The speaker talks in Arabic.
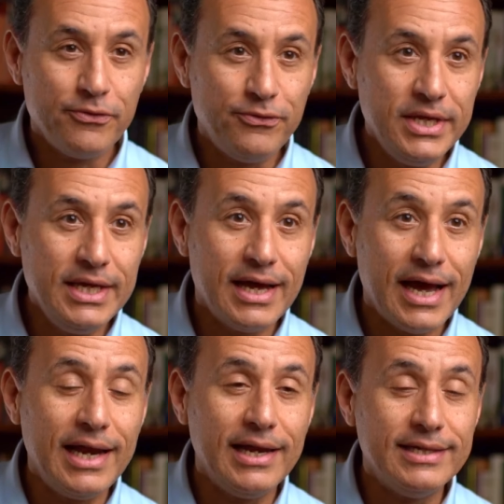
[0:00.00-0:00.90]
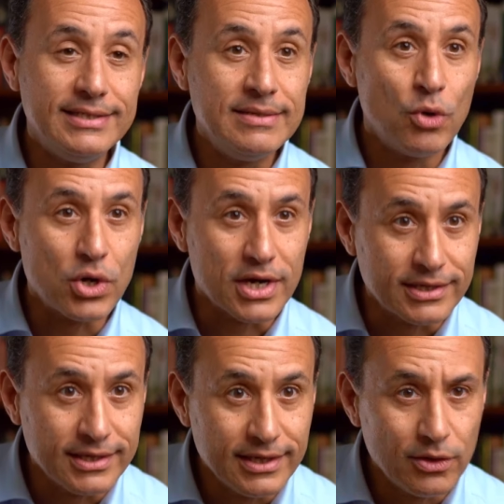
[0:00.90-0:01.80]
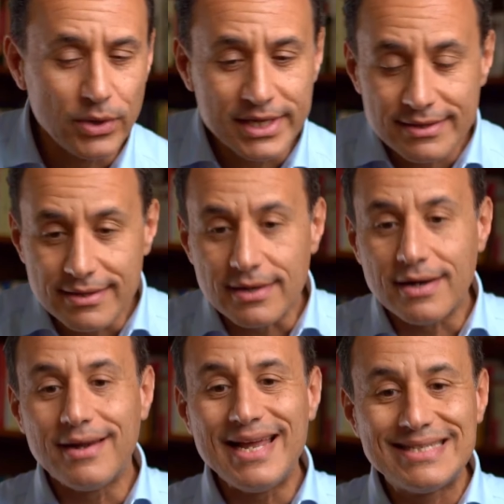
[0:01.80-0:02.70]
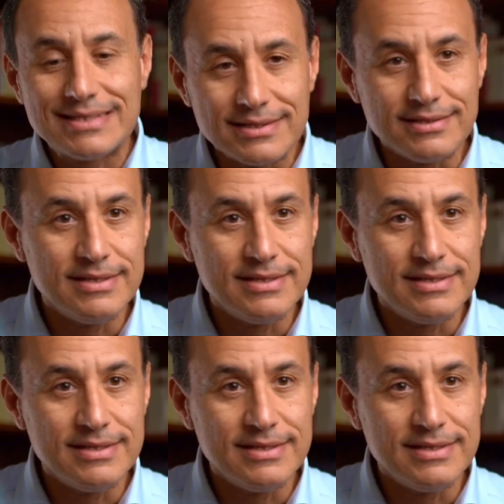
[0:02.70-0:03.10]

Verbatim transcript: في الديمقراطية وانتقالات